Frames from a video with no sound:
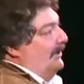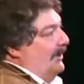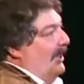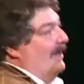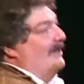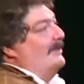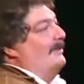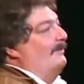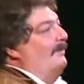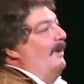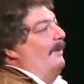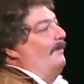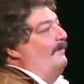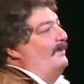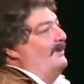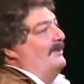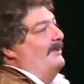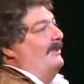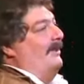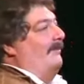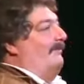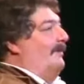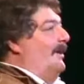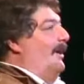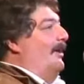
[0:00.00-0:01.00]
Я тебя
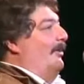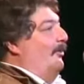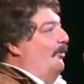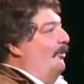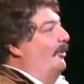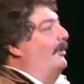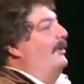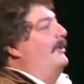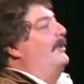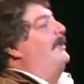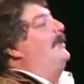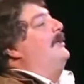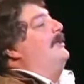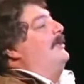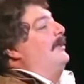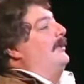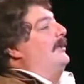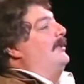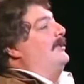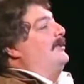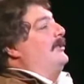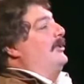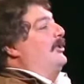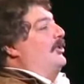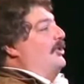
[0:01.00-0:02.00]
поздравляю.
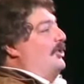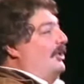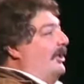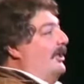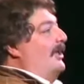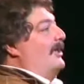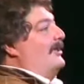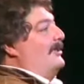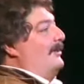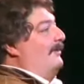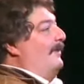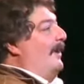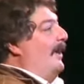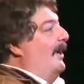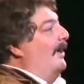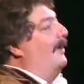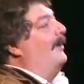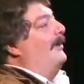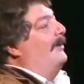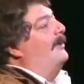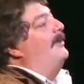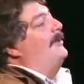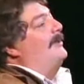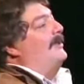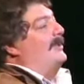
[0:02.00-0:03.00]
Разреши я
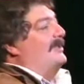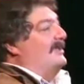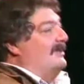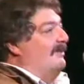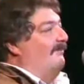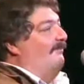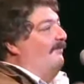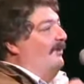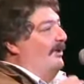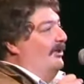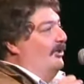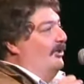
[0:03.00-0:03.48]
тебя за